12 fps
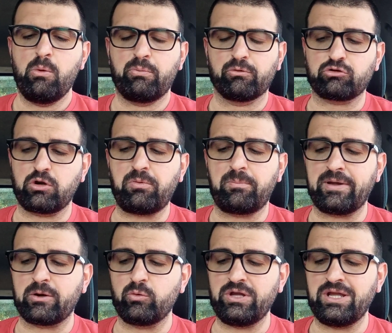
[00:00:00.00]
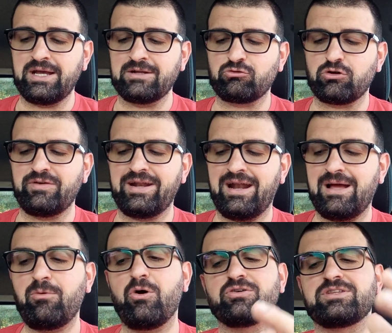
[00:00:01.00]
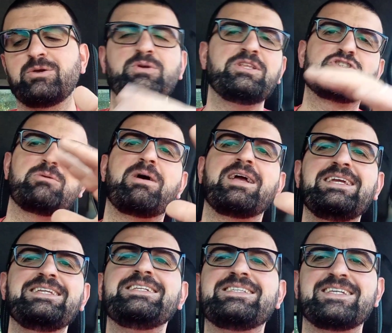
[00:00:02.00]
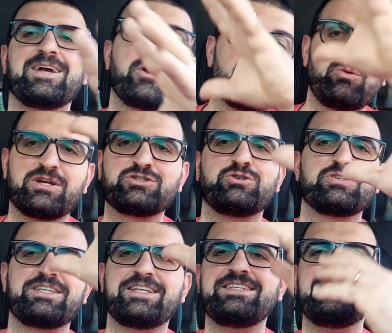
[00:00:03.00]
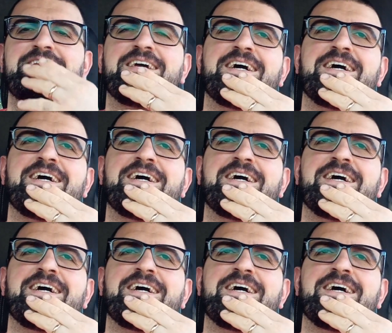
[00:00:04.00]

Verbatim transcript: purtroppo per lui eh, troverà la morte, quindi insomma inizia come una sorta di,